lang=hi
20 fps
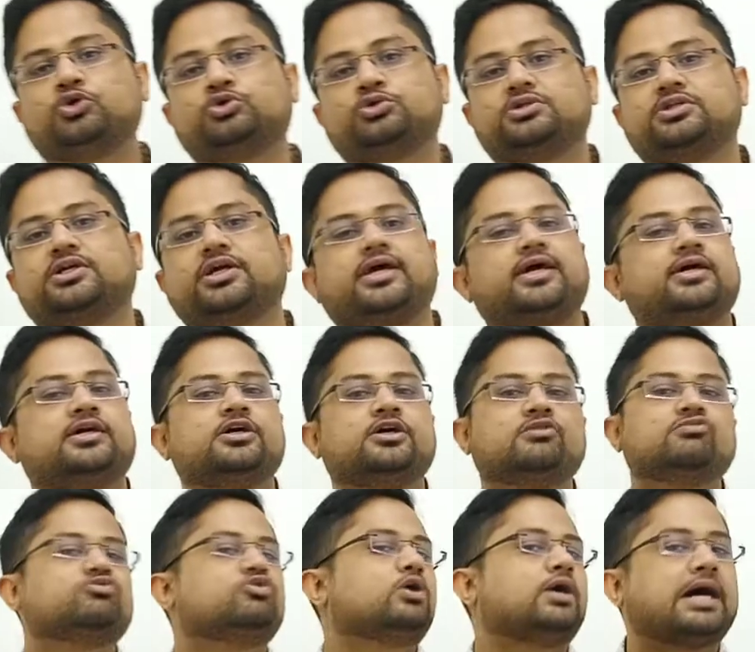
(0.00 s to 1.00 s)
होती है
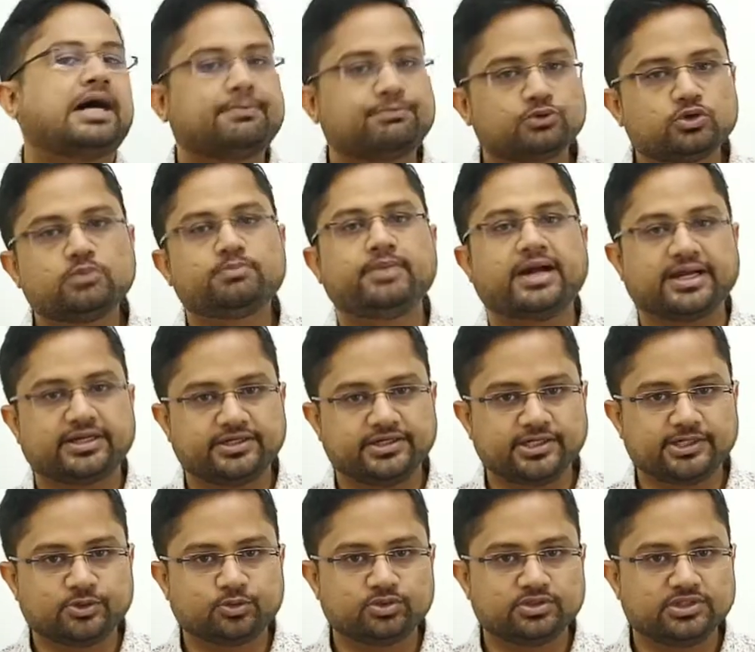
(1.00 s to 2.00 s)
वो आपको मैग्नीट्यूड